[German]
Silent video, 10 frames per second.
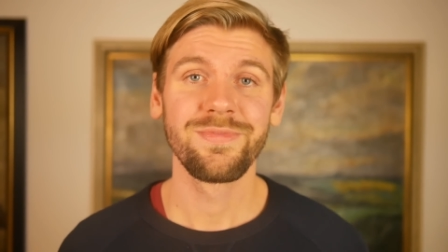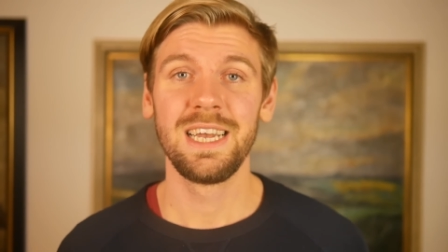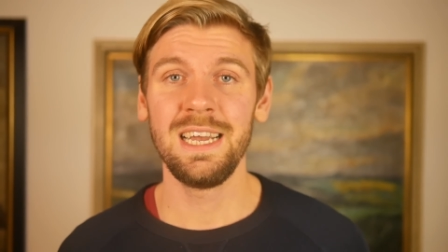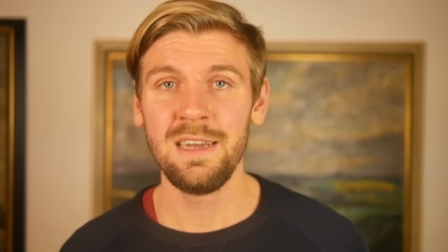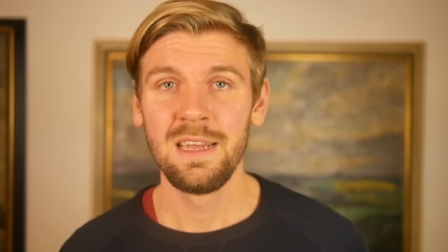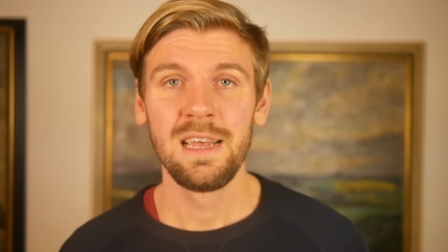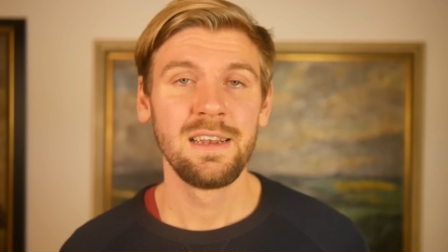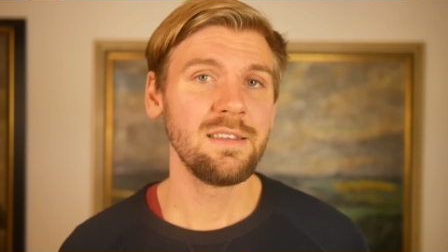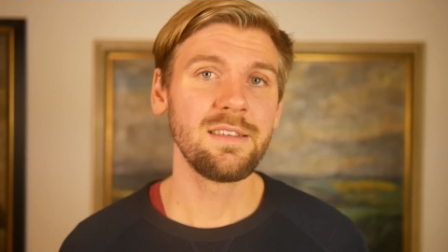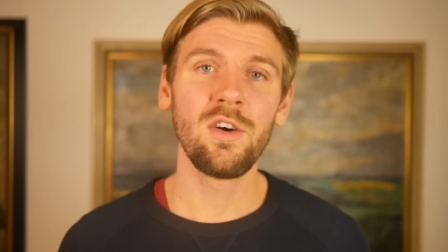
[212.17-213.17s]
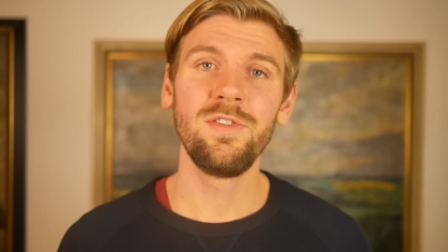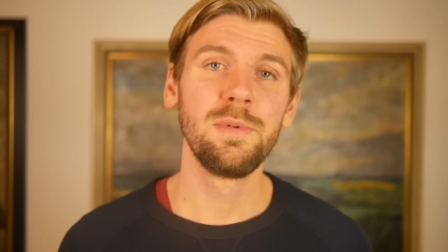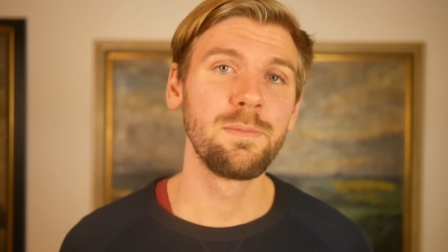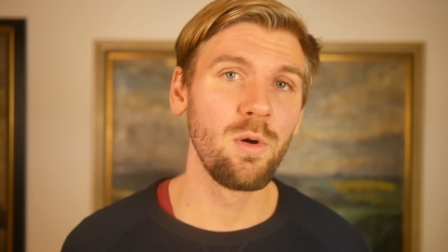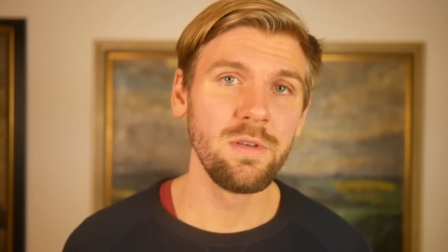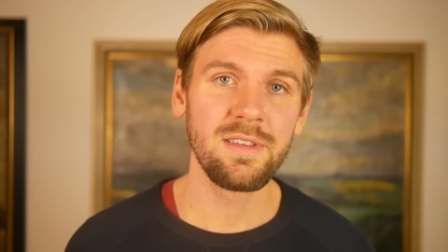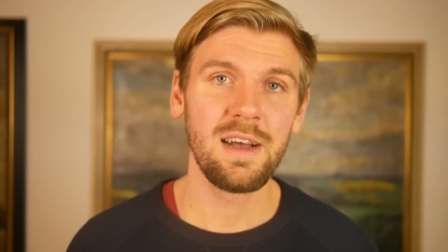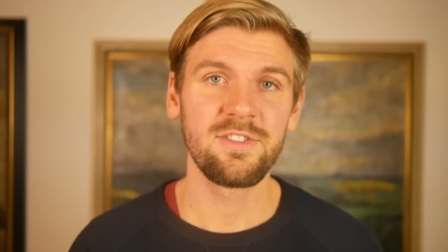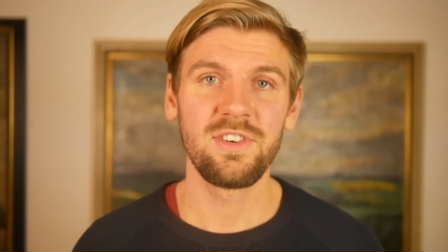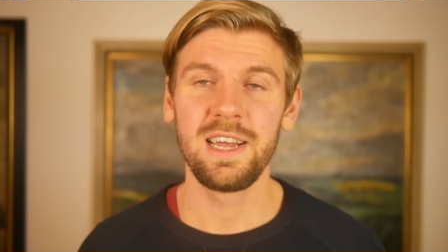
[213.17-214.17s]
Ja, das ist auch wie mit
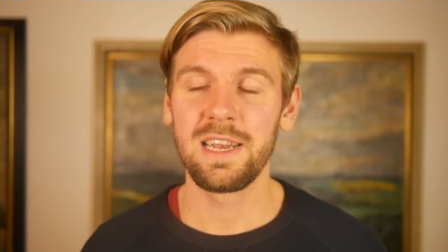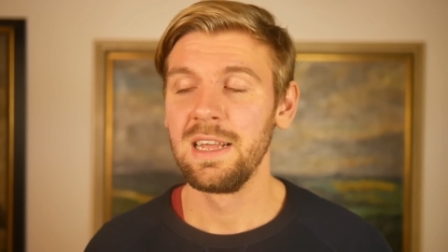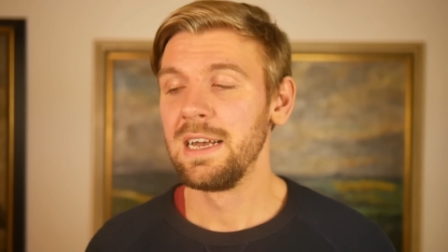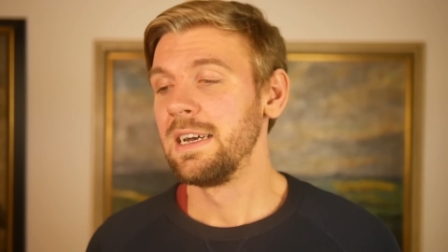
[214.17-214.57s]
Brusthaarschneiden.